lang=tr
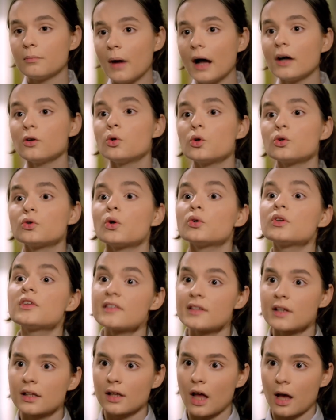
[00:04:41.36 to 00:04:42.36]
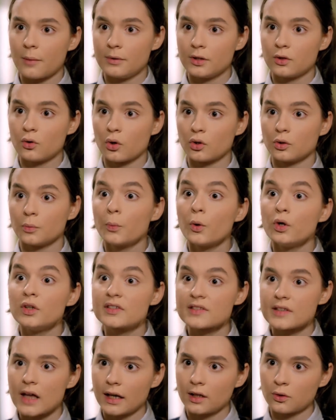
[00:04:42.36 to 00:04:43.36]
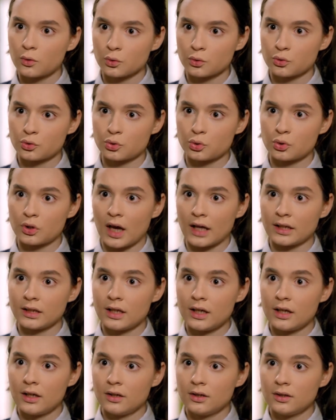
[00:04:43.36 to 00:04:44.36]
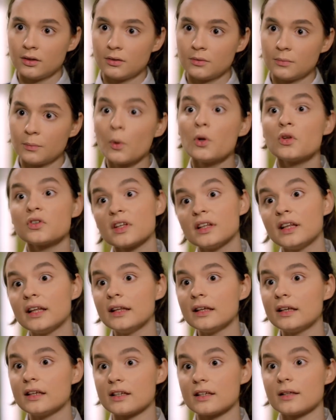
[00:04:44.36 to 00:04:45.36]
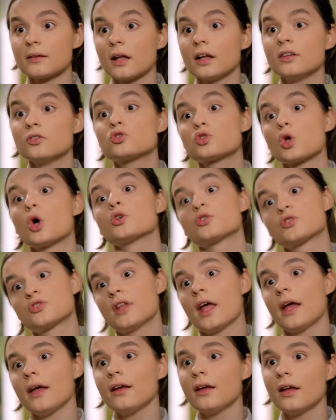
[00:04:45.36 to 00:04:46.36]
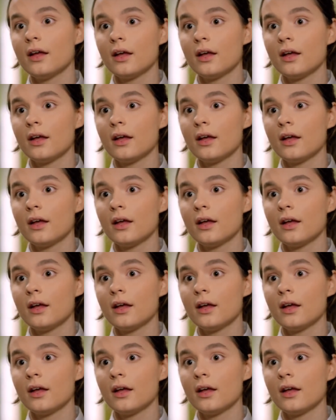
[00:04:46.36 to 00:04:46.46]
Ben koridorda Sinan abi gördüm polislerle konuşurken. Polise dedi ki hani sözde